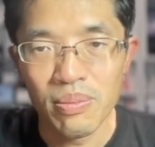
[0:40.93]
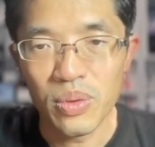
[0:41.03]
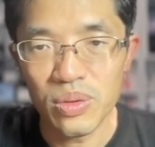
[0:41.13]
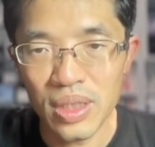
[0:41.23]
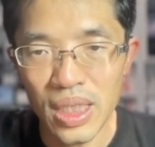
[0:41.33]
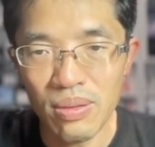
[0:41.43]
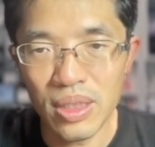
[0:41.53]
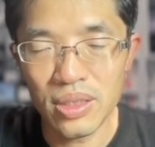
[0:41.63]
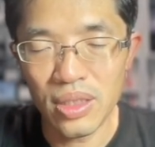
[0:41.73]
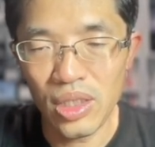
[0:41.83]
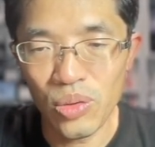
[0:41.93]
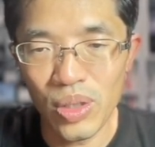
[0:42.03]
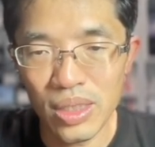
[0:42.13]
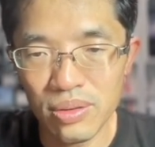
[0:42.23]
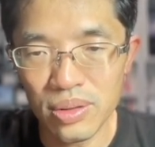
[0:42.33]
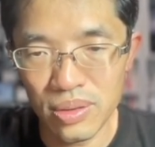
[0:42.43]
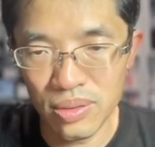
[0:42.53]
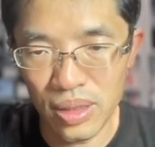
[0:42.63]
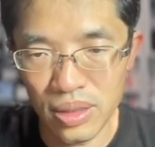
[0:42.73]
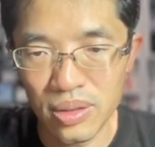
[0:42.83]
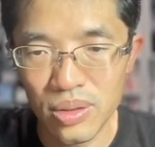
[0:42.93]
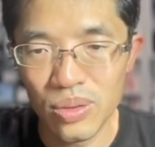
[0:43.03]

問題はですね、予約数です。